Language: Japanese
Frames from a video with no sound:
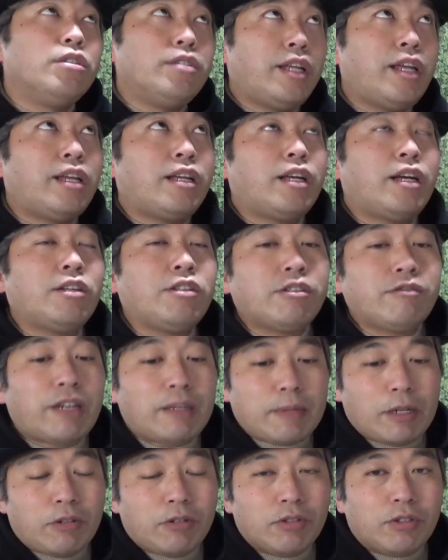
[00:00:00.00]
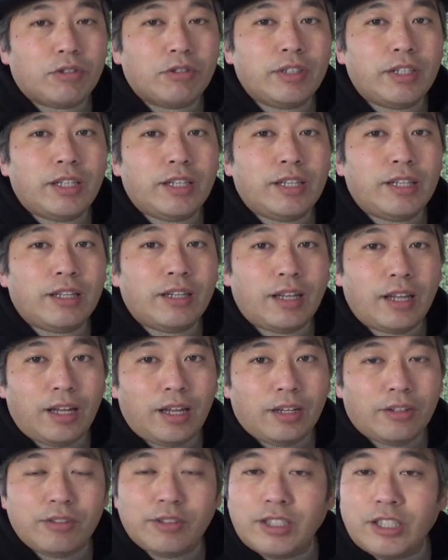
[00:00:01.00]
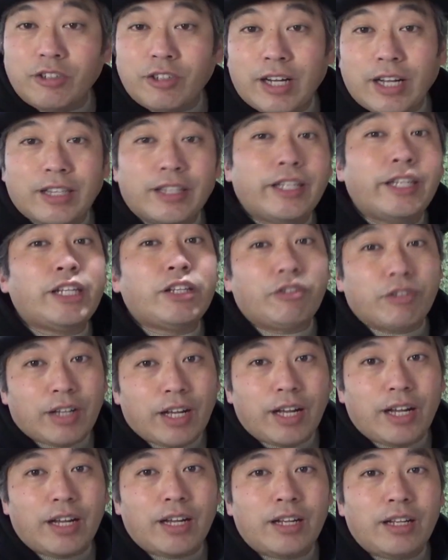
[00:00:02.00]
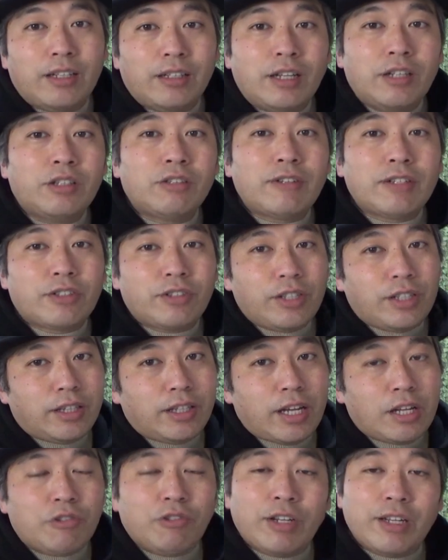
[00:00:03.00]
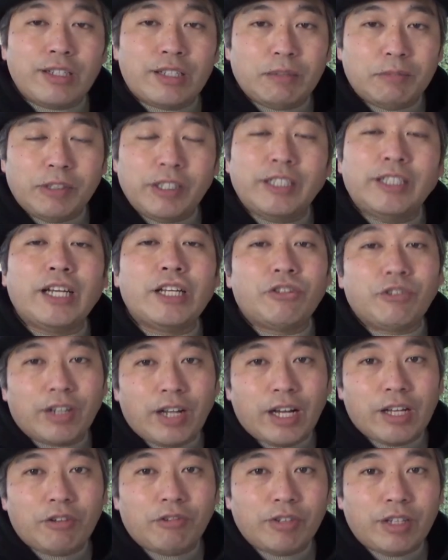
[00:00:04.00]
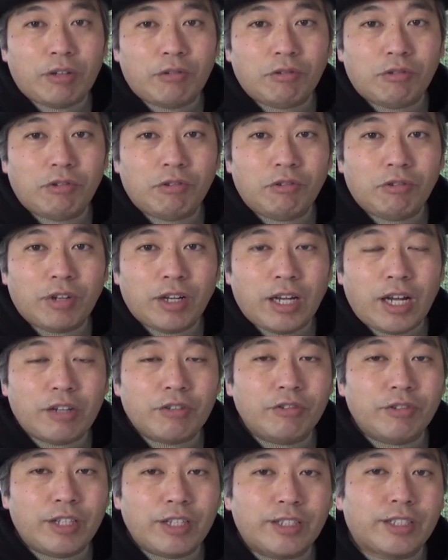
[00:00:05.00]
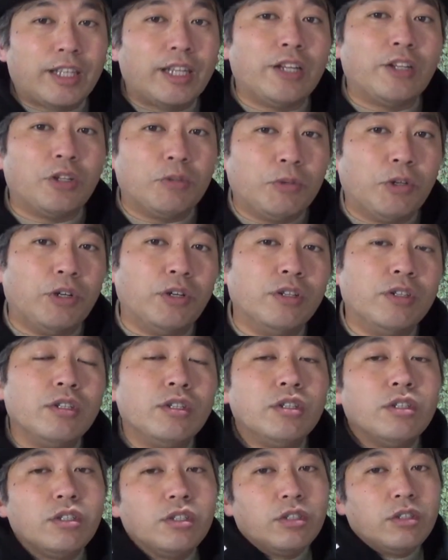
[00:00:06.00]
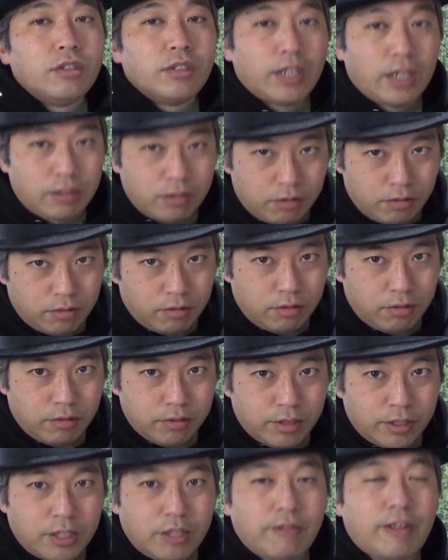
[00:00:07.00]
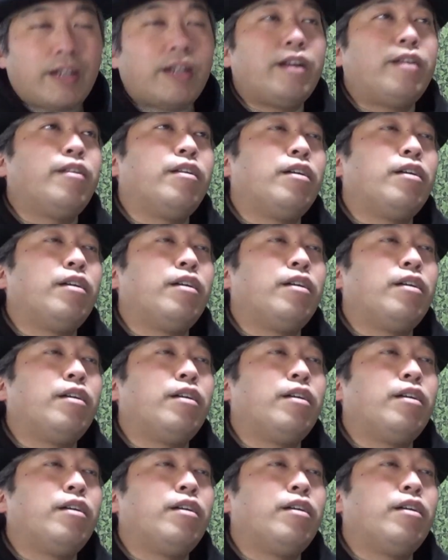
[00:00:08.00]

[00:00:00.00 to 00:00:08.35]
で、あとはまあ本当に、えー、グッズを買ったりとか、あとはツイッターとかでつぶやいたりとか、いろんな方法があるんですけれども、あの実は、